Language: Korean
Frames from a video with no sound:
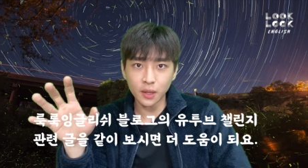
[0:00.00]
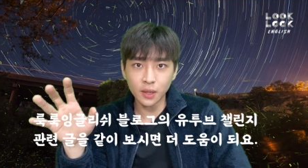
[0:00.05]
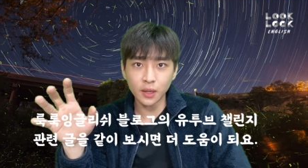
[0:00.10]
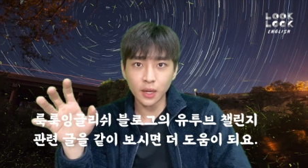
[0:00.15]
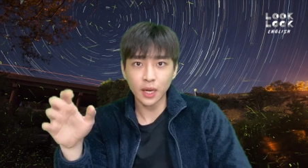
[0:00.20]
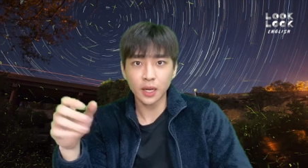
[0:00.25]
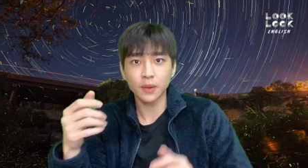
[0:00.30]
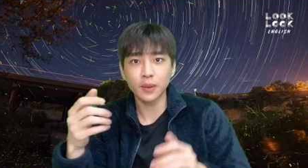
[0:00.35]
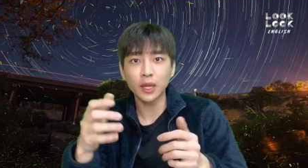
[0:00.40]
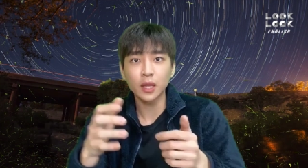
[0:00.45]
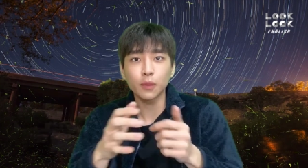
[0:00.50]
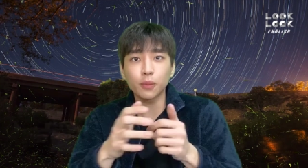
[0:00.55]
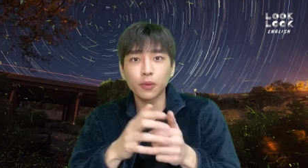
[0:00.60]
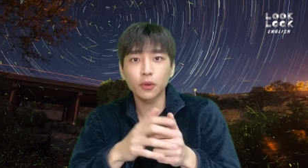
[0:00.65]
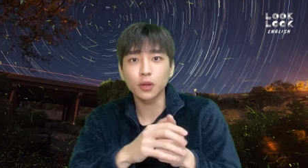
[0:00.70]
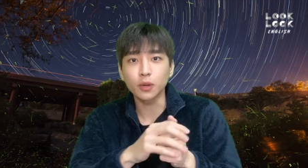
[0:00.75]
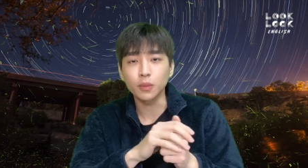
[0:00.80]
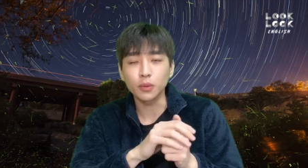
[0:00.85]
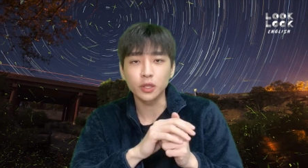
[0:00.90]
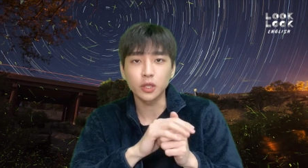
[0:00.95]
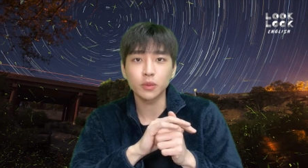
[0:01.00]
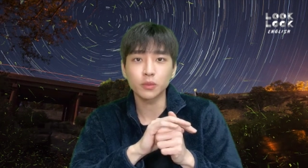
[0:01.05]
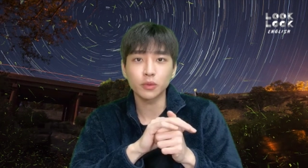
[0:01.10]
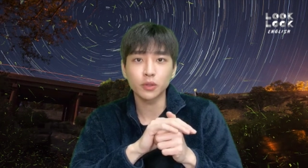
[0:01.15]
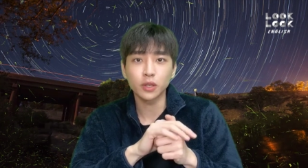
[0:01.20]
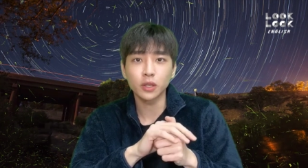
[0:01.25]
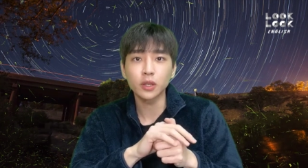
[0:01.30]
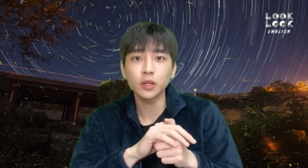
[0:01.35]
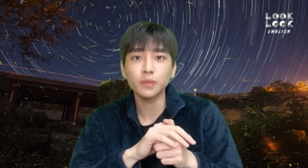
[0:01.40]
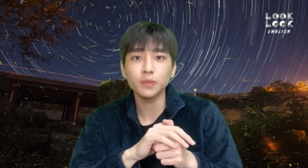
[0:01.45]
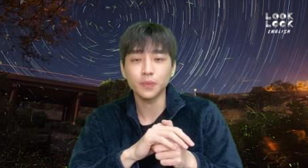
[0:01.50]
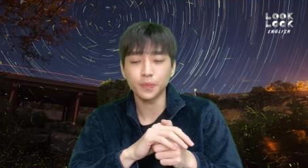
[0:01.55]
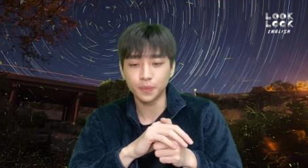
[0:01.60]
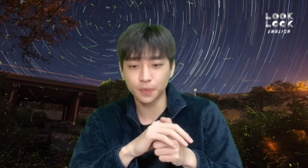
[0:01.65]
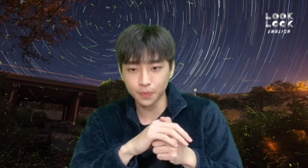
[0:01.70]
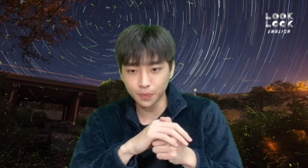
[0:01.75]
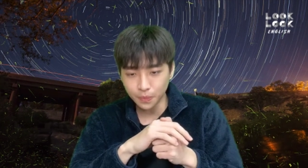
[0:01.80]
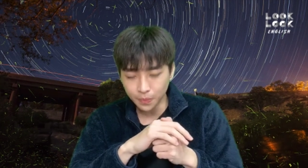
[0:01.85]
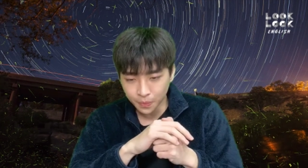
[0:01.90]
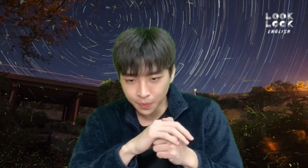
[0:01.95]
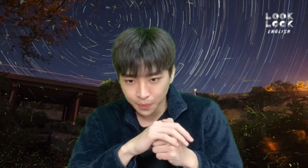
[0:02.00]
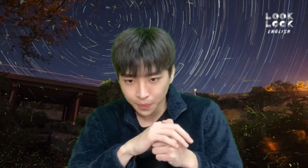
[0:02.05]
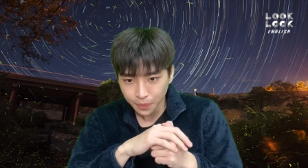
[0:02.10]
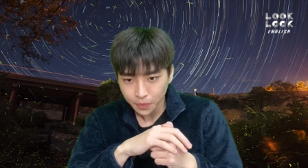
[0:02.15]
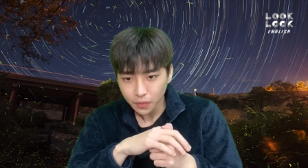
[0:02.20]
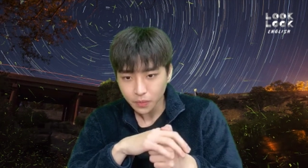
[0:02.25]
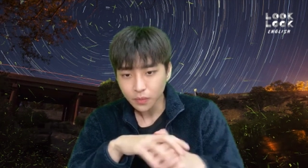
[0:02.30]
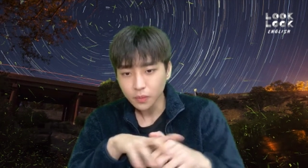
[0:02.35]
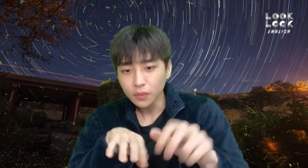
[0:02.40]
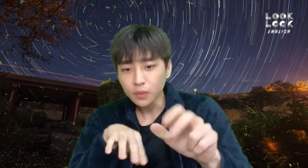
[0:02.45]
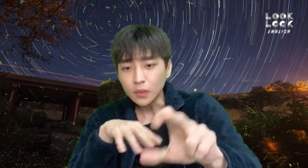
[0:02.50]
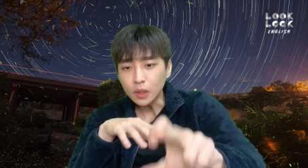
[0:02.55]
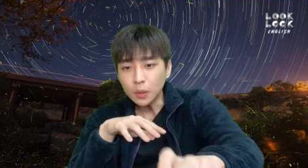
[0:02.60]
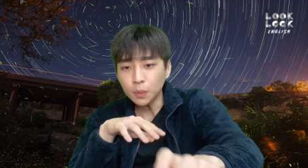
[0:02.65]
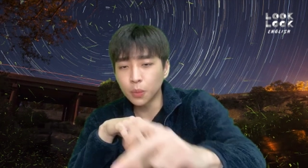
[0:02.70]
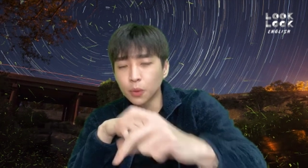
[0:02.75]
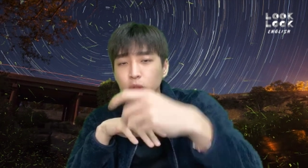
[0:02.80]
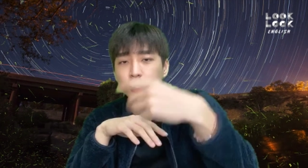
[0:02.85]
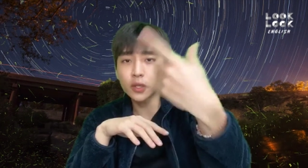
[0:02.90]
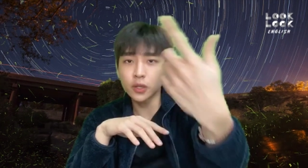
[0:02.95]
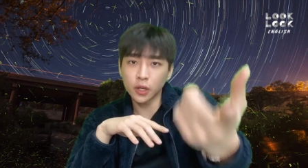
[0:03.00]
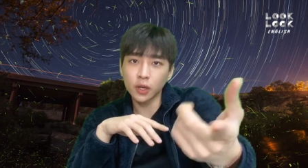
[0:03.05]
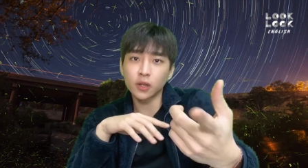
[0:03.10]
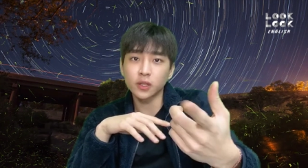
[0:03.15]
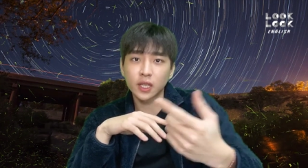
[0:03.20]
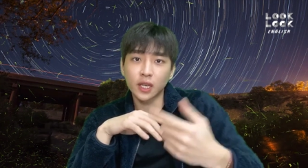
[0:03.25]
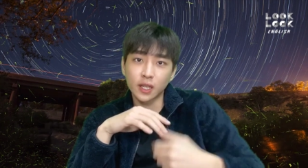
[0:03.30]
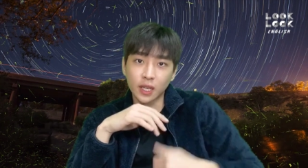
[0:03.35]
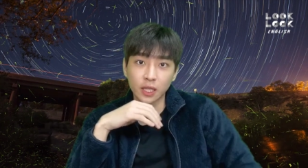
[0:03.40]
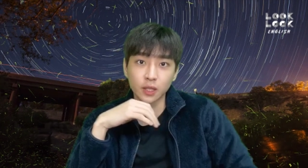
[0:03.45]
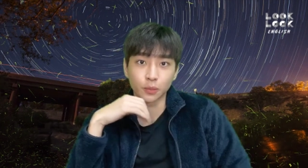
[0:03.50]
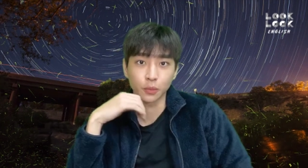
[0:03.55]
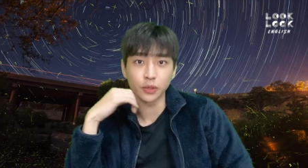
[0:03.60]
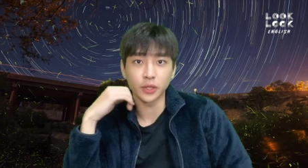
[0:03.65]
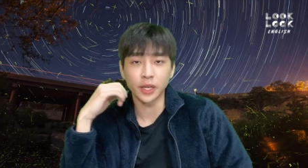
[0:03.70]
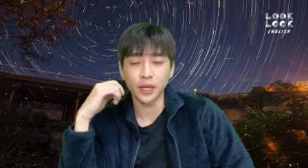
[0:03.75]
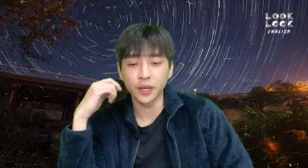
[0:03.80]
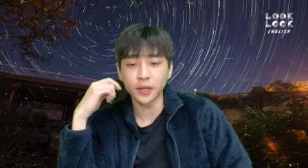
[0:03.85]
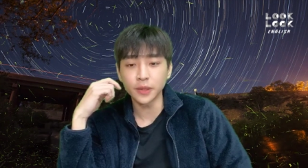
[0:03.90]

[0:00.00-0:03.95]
아니면 핸드폰으로 보시는 분들을 보시고 이 영상을 다시 보세요.